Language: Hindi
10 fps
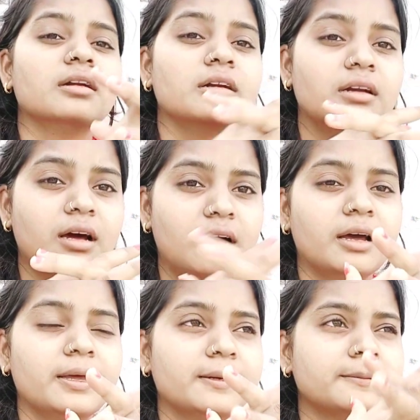ना
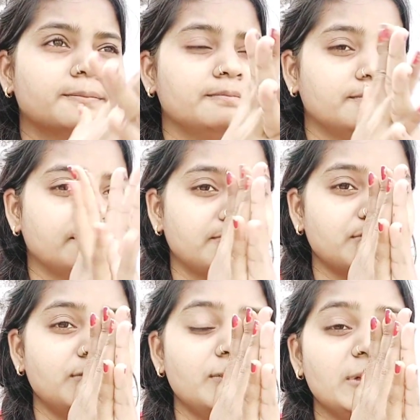आए
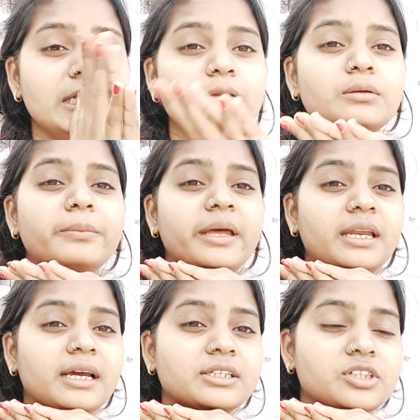तो
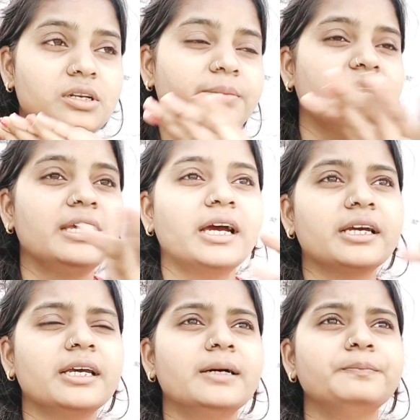मैंने एक्चुअली में क्या
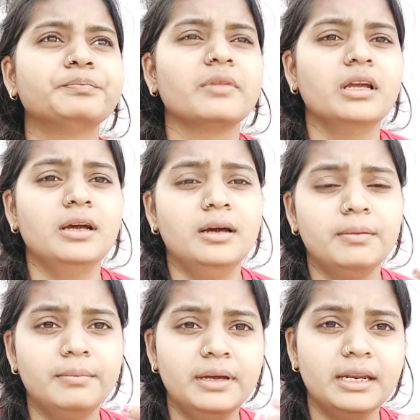किया
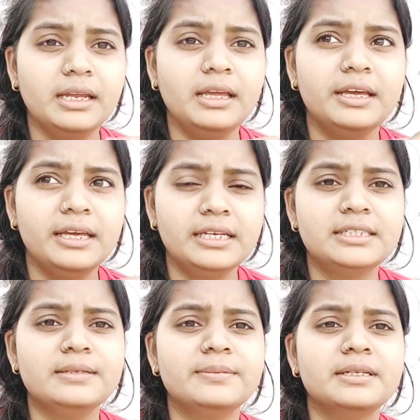मेरे एक
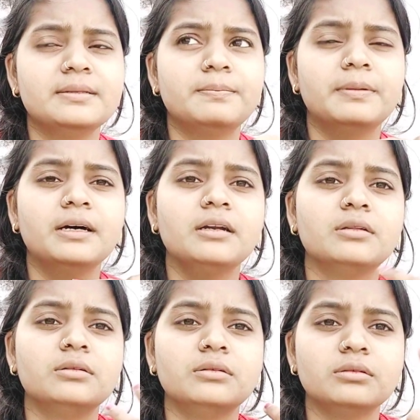जीमेल पर
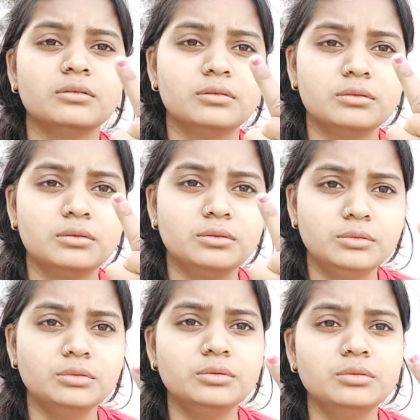
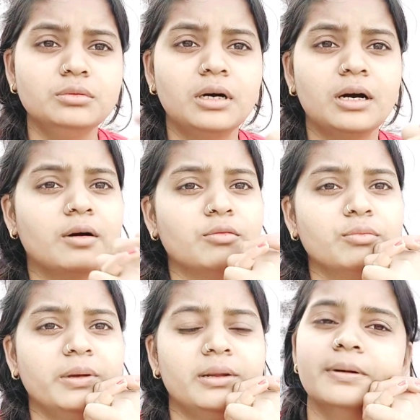टू अकाउंट
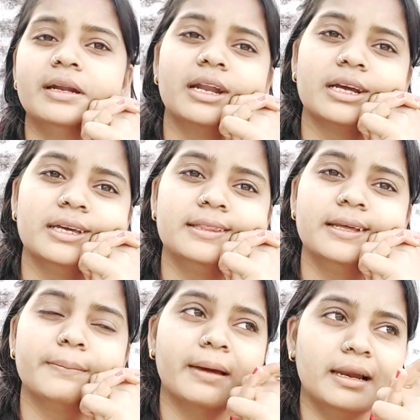मैंने बना रखे थे
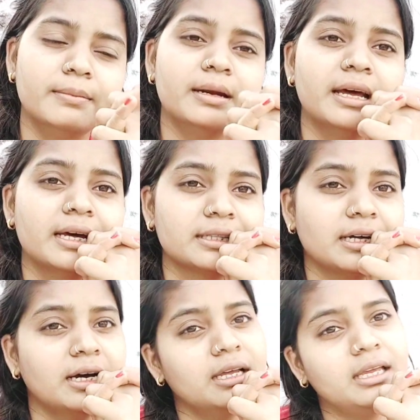एक पहले बनाया
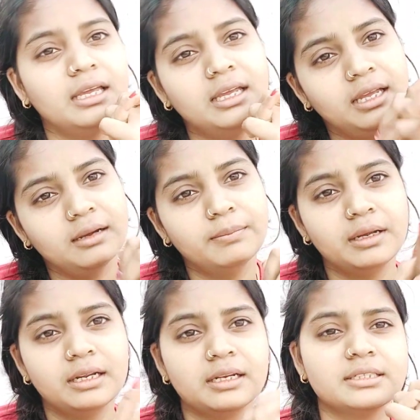था एक
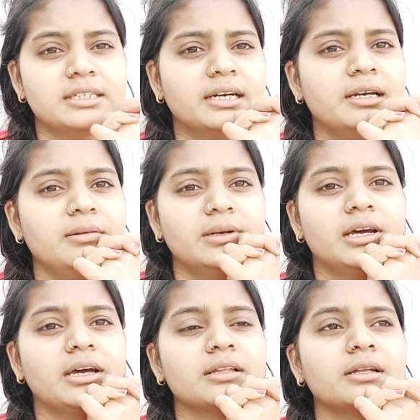मैंने रिसेंटली
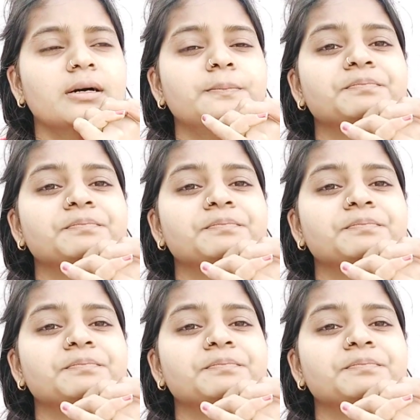बनाया था